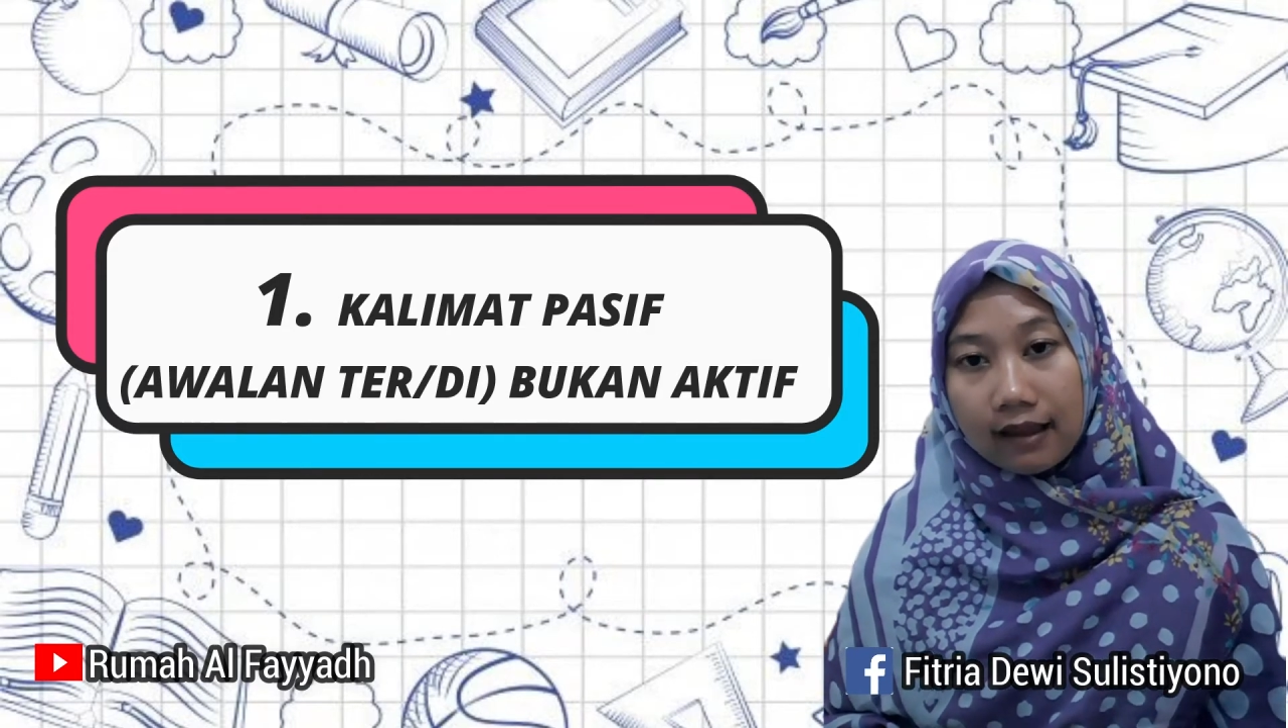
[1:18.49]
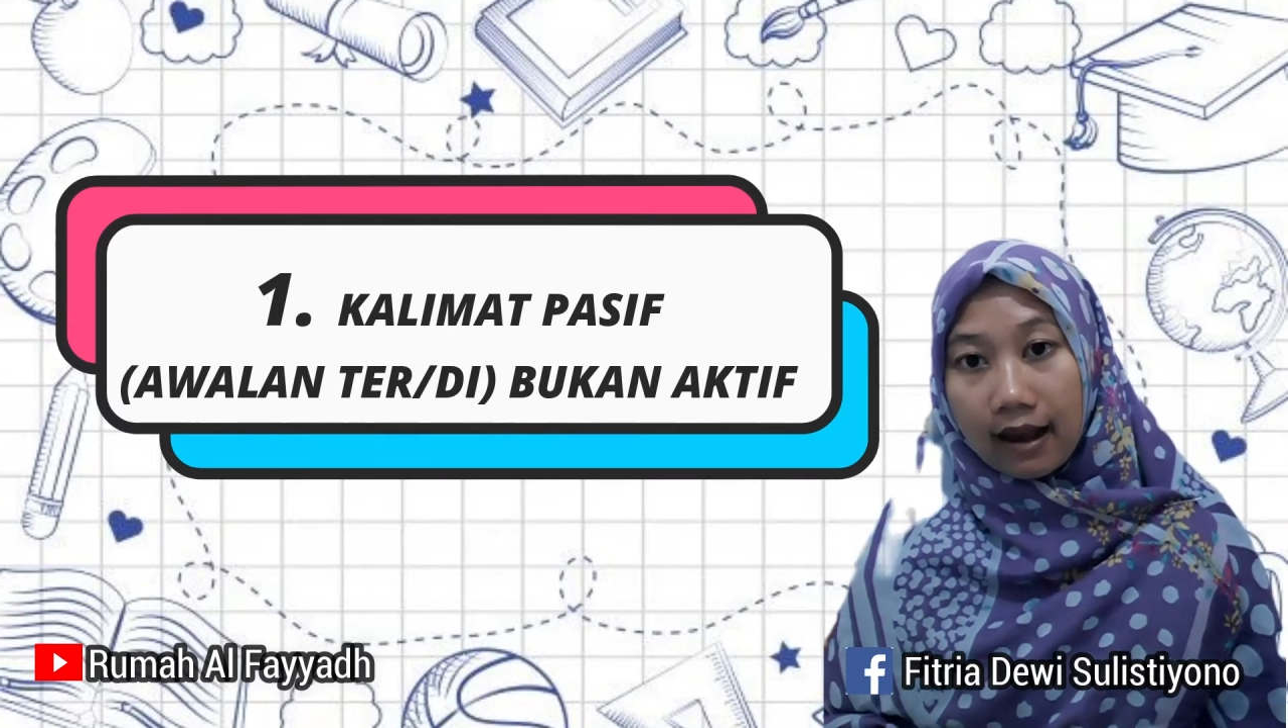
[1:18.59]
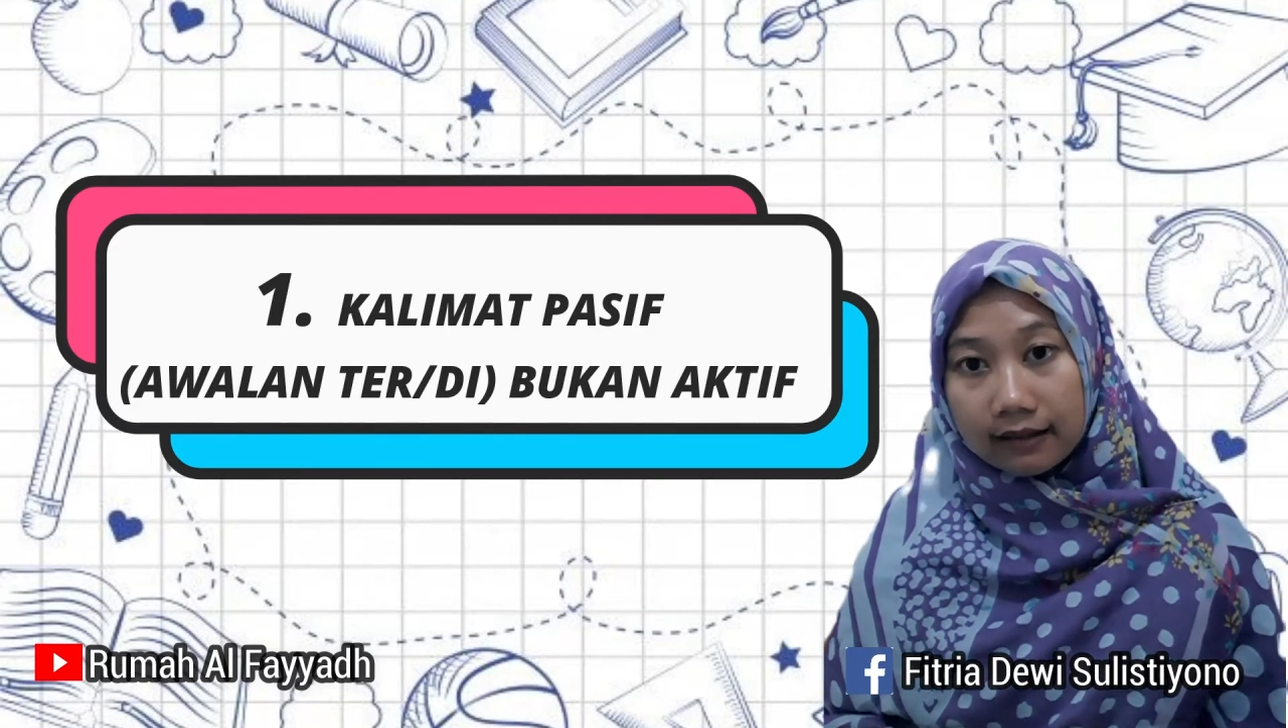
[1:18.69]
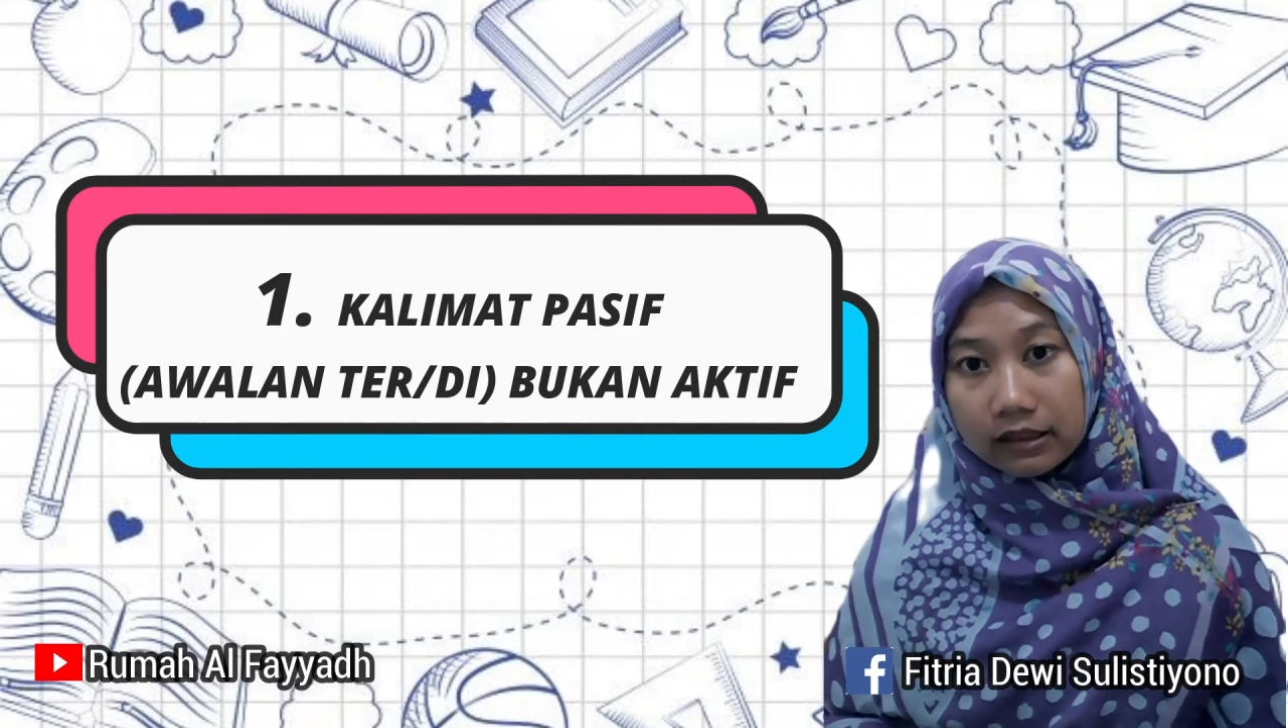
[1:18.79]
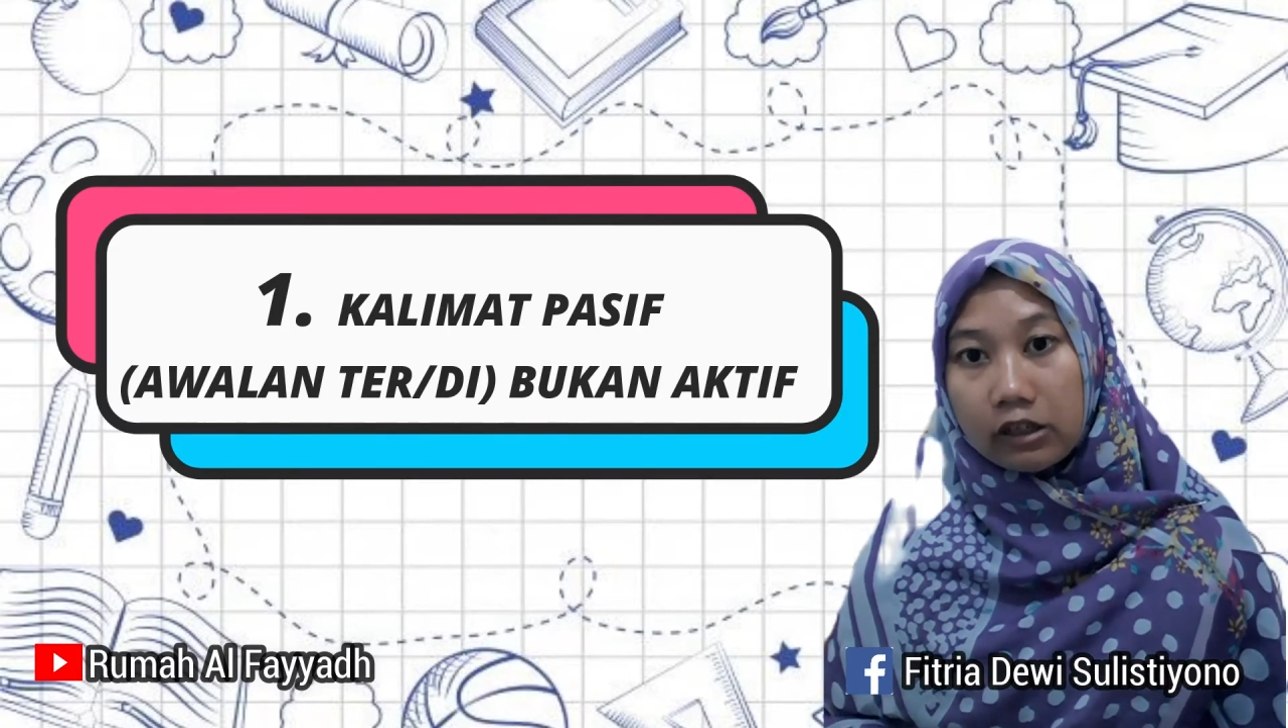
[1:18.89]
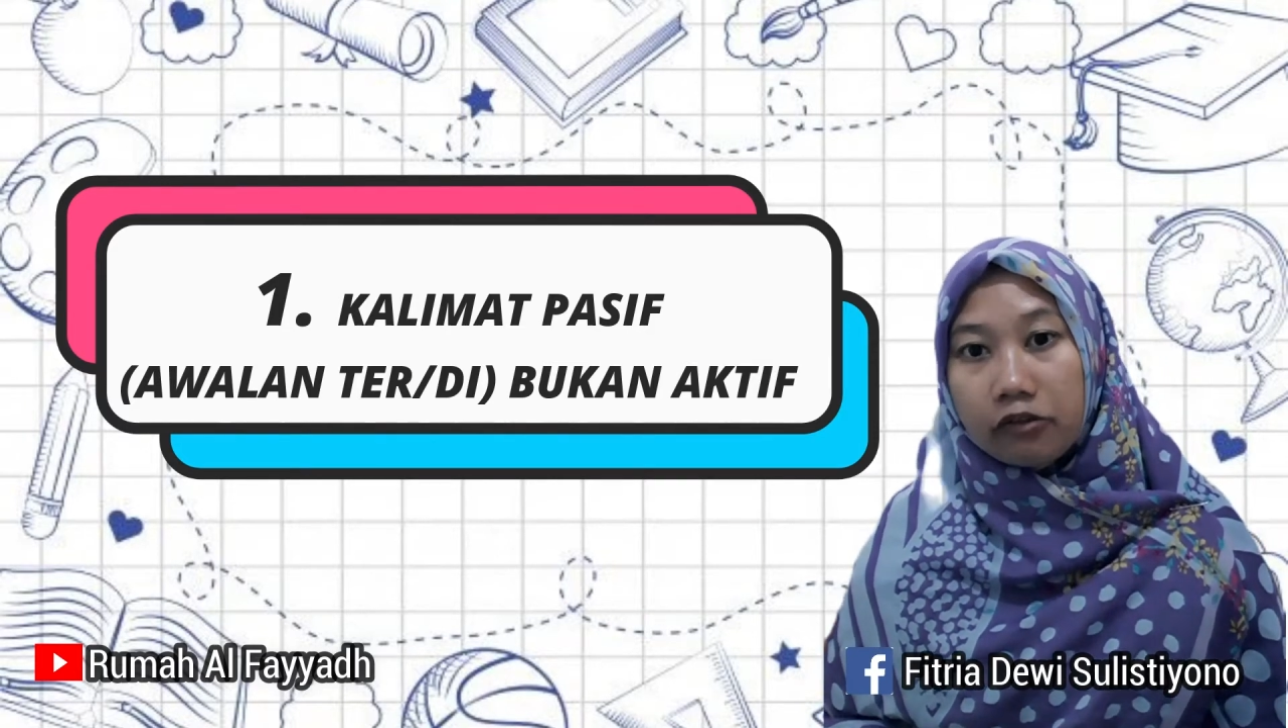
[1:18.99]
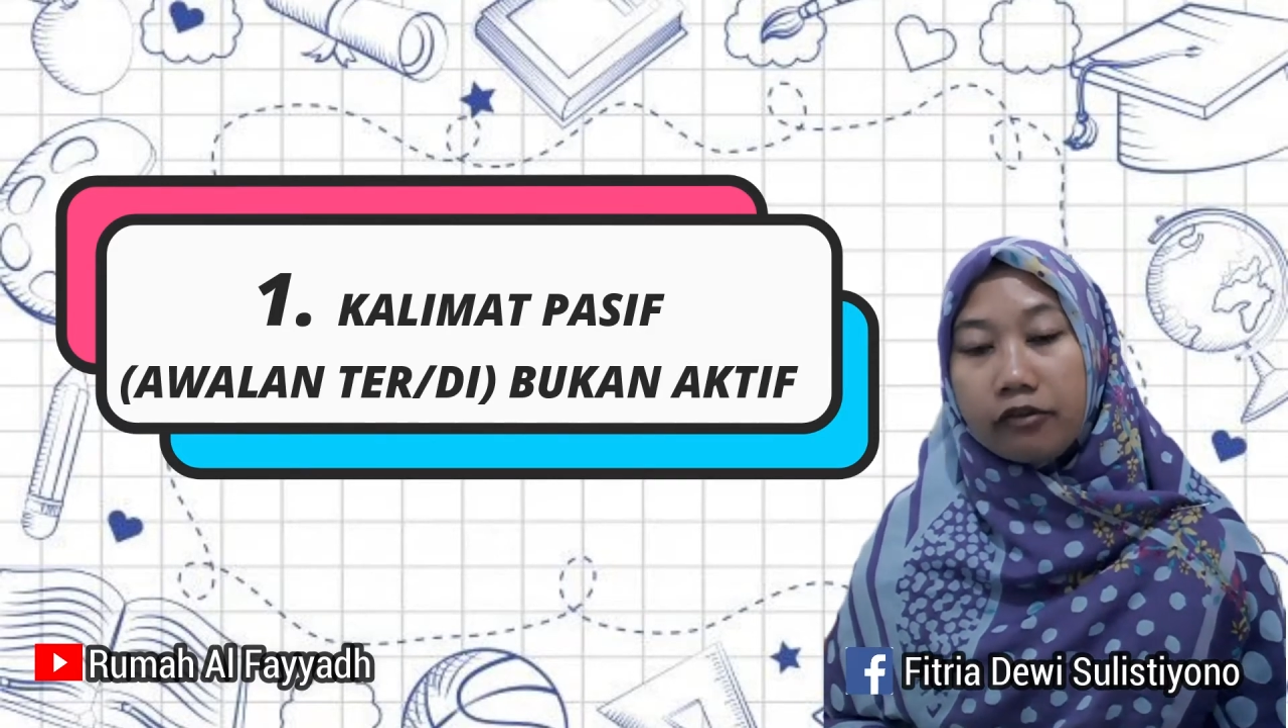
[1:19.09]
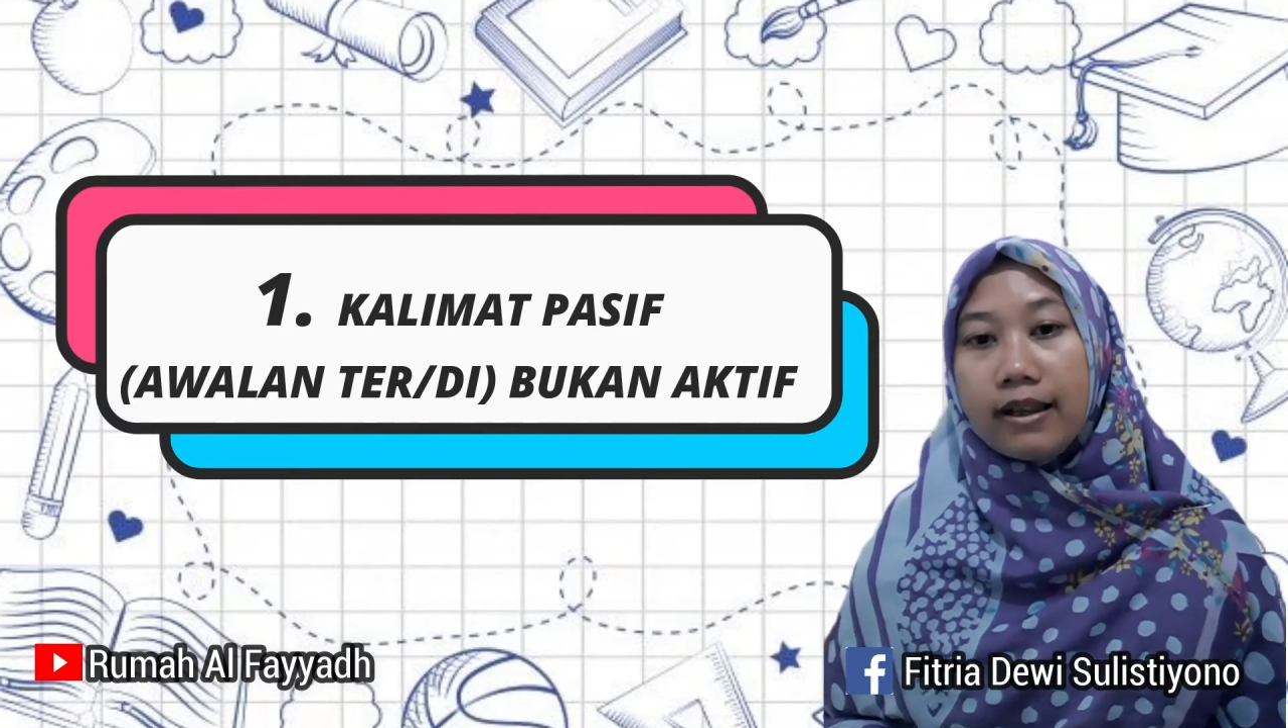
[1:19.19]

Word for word: aktif